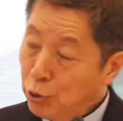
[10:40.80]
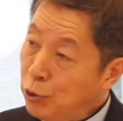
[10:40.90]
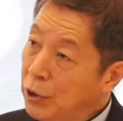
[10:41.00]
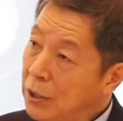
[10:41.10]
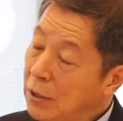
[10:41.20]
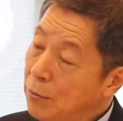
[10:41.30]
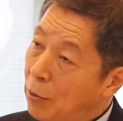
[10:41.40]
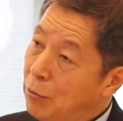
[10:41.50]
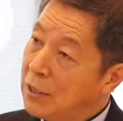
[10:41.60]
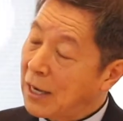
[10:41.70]
수일을
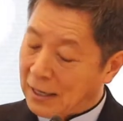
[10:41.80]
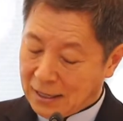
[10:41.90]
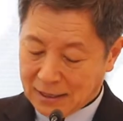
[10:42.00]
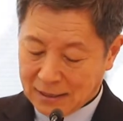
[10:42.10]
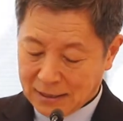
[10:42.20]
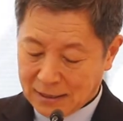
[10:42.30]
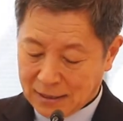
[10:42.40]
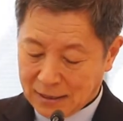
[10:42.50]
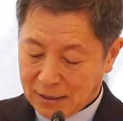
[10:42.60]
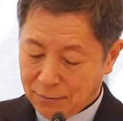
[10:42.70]
머물다가
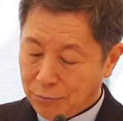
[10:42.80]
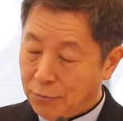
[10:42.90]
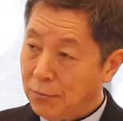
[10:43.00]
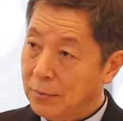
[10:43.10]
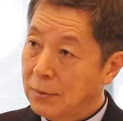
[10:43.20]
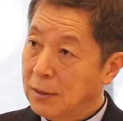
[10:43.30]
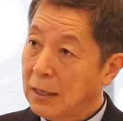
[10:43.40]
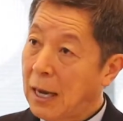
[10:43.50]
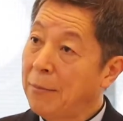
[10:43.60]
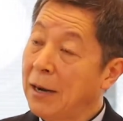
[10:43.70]

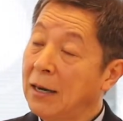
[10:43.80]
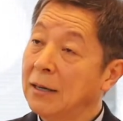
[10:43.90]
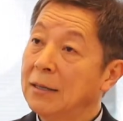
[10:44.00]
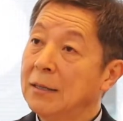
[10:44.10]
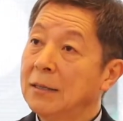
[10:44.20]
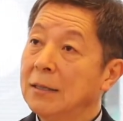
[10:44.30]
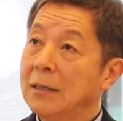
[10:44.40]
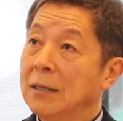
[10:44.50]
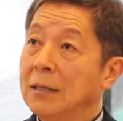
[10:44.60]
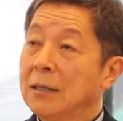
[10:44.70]
아마
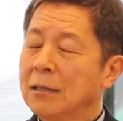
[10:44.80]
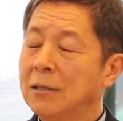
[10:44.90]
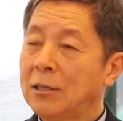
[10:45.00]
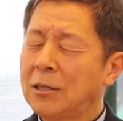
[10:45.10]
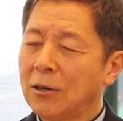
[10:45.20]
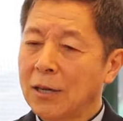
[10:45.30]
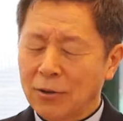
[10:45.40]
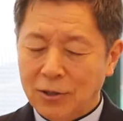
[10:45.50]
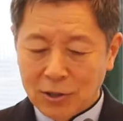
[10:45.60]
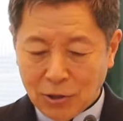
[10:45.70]
그 지역의
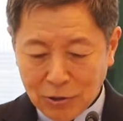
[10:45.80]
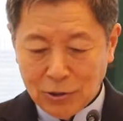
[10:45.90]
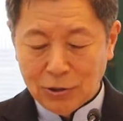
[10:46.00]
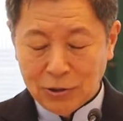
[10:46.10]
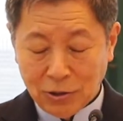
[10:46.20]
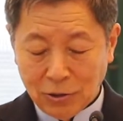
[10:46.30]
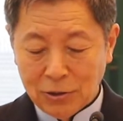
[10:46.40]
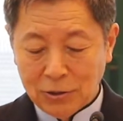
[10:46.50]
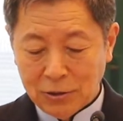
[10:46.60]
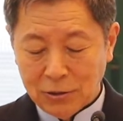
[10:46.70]
어떤 정서,
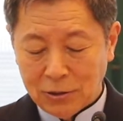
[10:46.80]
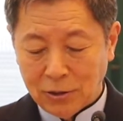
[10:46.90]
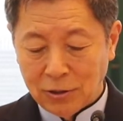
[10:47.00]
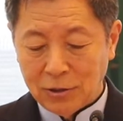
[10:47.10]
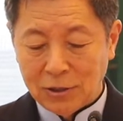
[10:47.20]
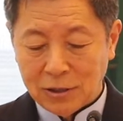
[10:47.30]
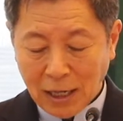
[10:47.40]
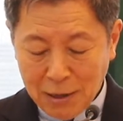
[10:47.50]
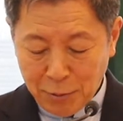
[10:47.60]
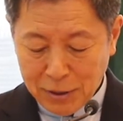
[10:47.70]
정서를
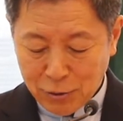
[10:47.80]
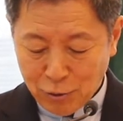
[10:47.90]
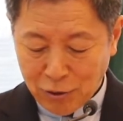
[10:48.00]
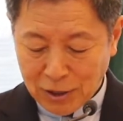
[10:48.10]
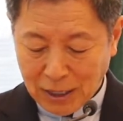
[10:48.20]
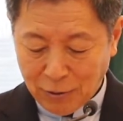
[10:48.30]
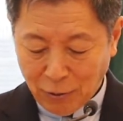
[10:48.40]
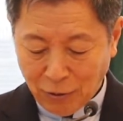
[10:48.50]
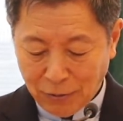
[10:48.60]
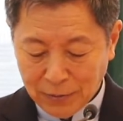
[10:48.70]
살필 수도
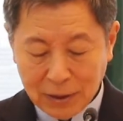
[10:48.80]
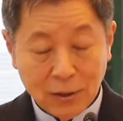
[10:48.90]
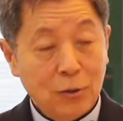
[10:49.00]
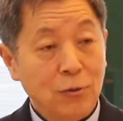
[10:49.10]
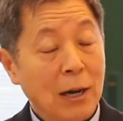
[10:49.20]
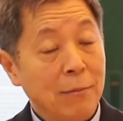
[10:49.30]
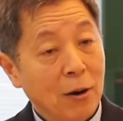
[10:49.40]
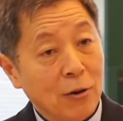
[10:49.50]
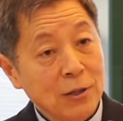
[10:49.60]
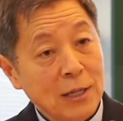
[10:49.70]
있겠고 그리고
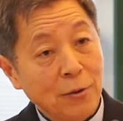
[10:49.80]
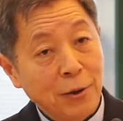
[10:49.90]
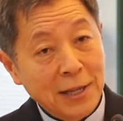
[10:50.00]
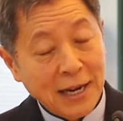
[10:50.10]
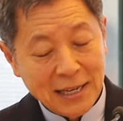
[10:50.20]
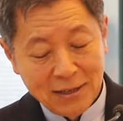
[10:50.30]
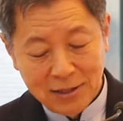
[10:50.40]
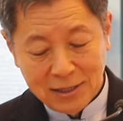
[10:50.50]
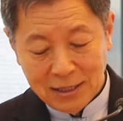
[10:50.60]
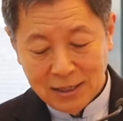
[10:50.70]
아마 어디에 회당이
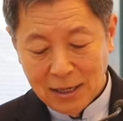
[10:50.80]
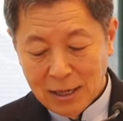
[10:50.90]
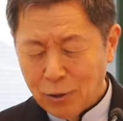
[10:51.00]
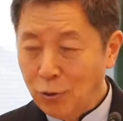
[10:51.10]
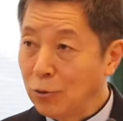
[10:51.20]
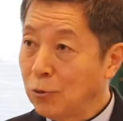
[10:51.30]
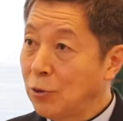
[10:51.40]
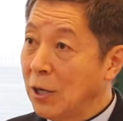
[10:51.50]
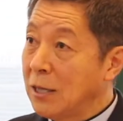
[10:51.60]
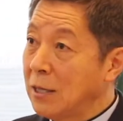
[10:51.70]
있는지 또
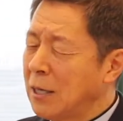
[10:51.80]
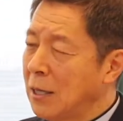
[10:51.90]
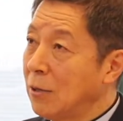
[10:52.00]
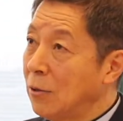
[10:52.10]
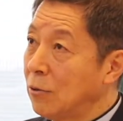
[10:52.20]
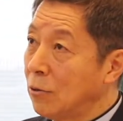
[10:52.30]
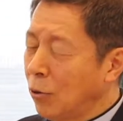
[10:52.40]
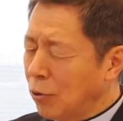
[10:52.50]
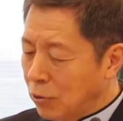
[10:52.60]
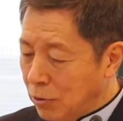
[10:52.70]
유대인들이
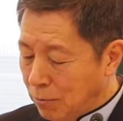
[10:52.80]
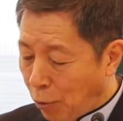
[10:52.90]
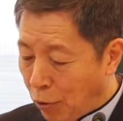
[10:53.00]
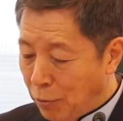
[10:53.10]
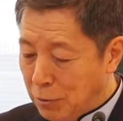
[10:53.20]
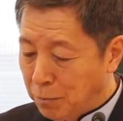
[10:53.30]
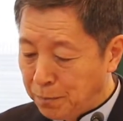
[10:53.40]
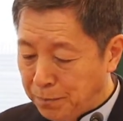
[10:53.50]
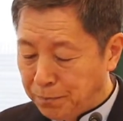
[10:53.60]
또 복음을